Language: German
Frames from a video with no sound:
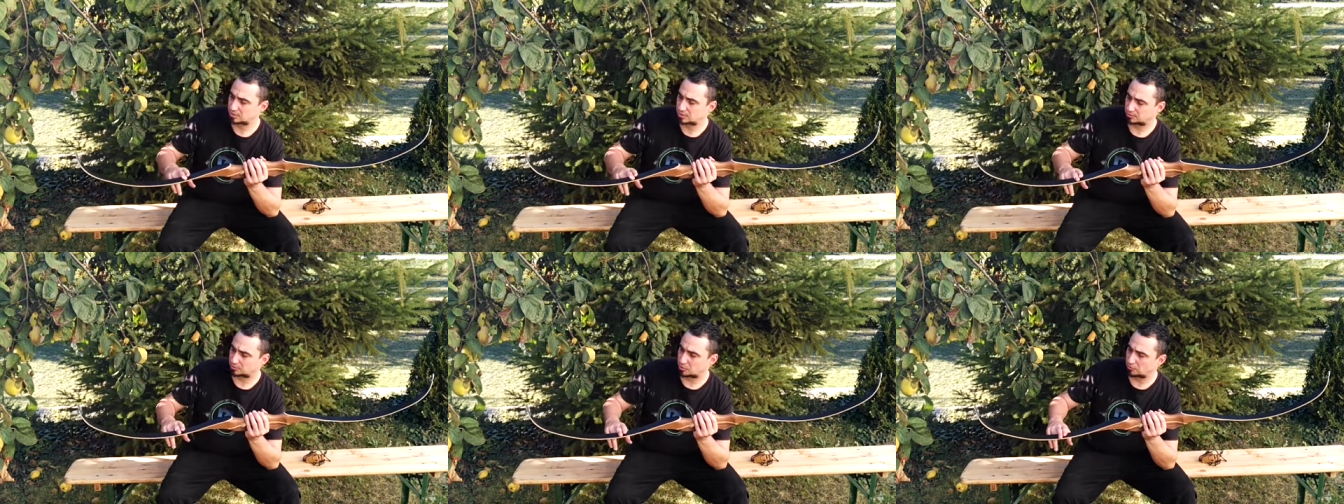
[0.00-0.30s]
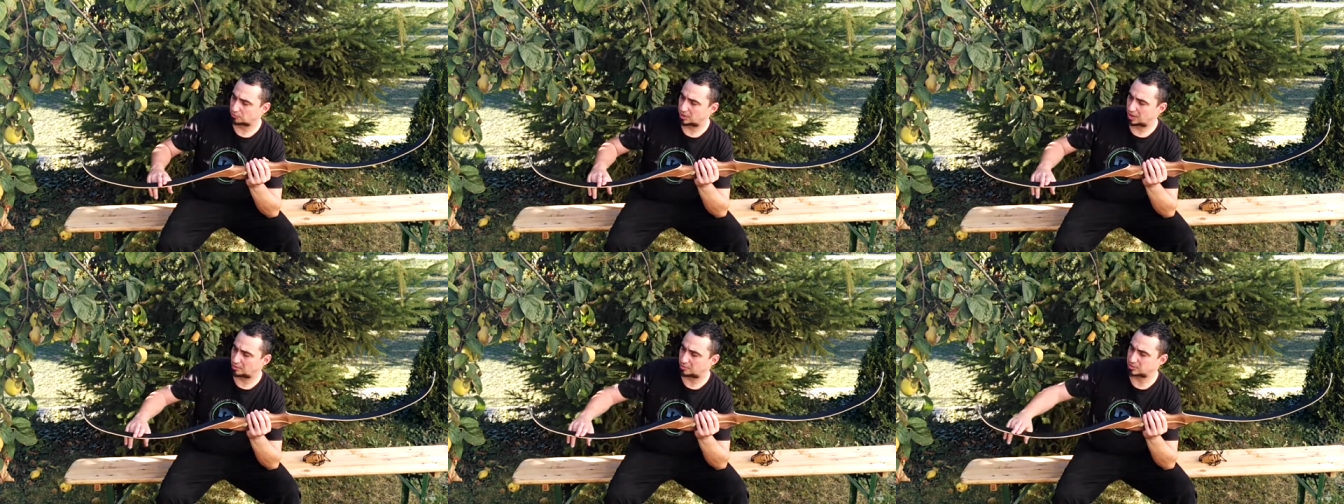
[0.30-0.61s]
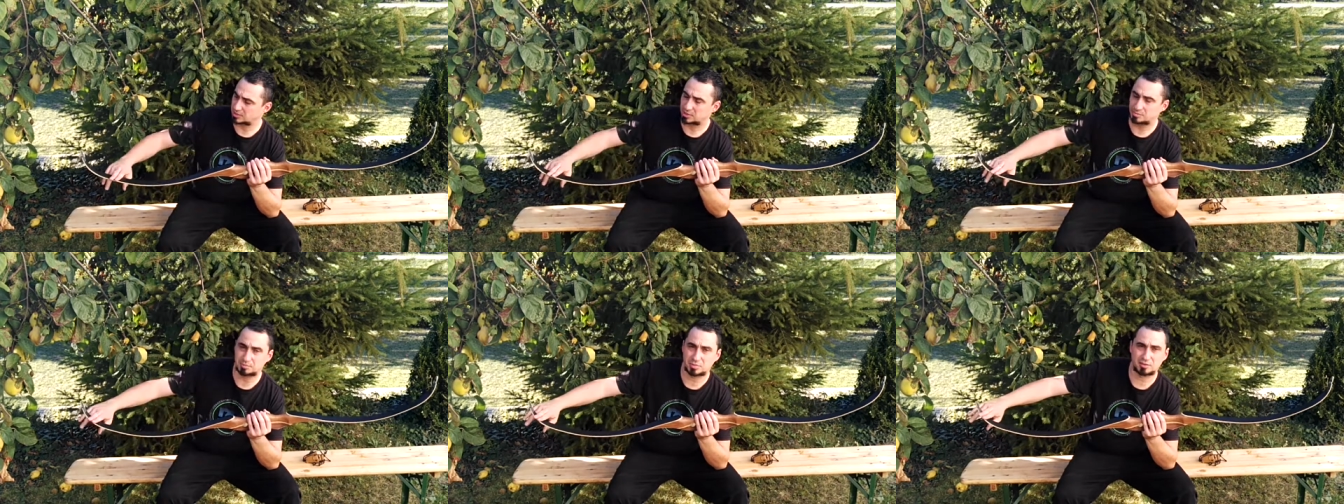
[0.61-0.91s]
die
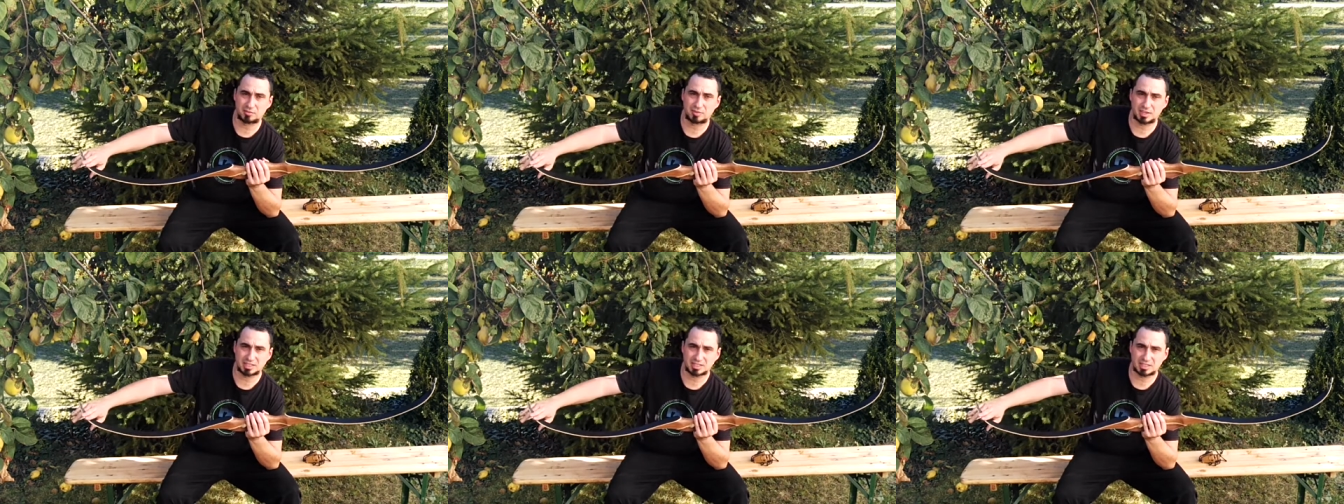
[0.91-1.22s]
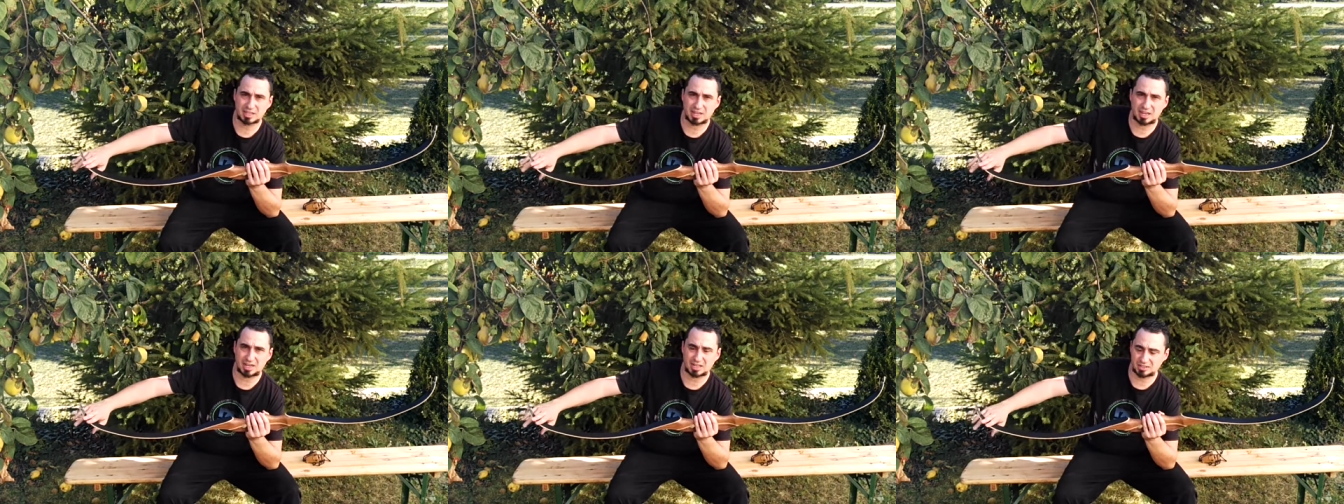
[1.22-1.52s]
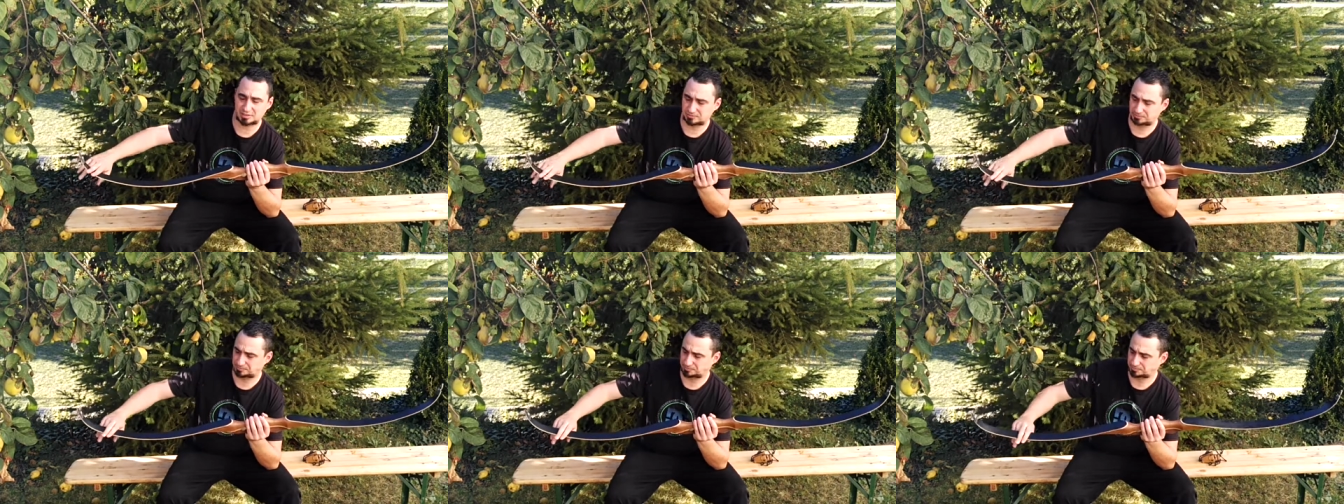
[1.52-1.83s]
Wurfarme sind perfekt
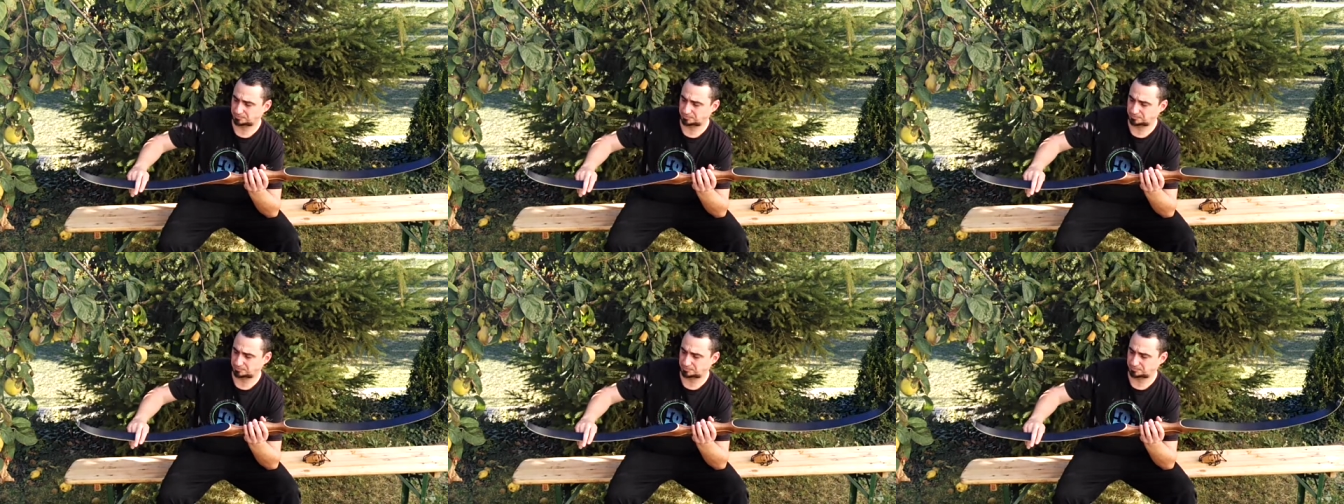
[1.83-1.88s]
grad.